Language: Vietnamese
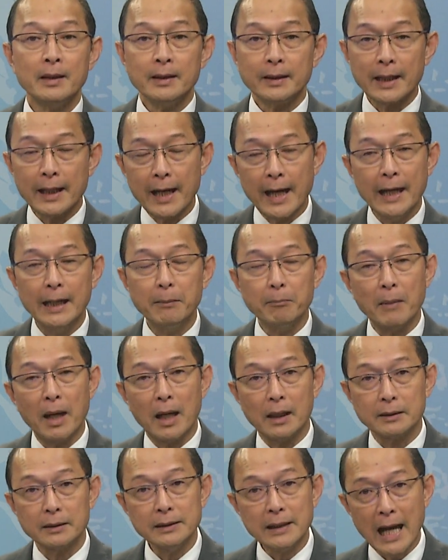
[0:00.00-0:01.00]
cái hình
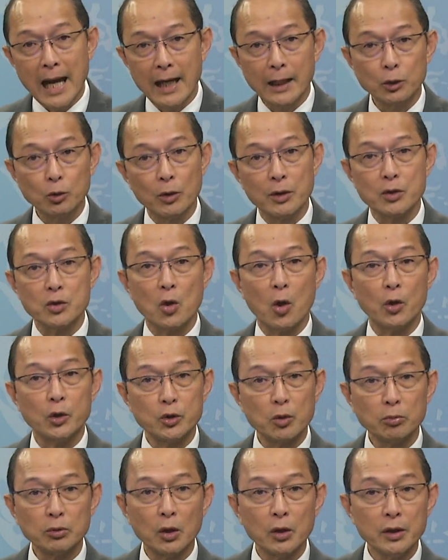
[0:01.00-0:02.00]
mà thứ hai tuần rồi
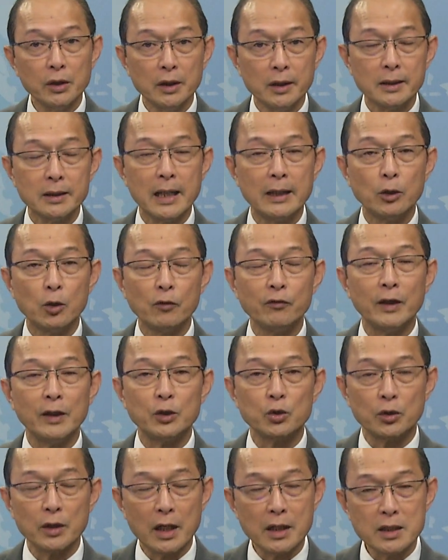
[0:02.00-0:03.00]
chúng tôi đưa đến quý vị
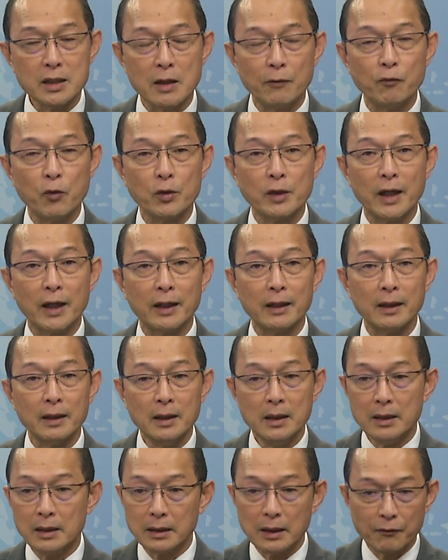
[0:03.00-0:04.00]
cho đến giờ phút này đó
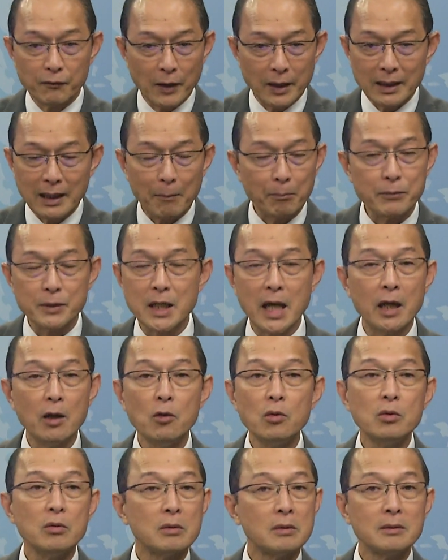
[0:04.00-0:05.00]
nó vẫn nằm
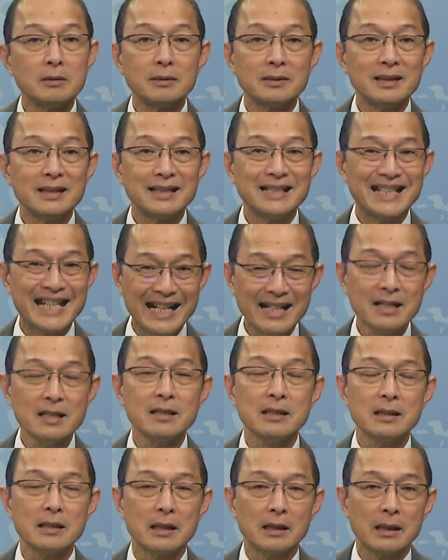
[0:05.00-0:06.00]
chéo
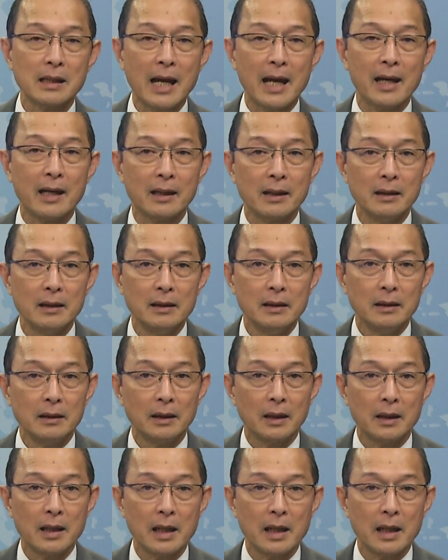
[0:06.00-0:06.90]
chắn ngang cái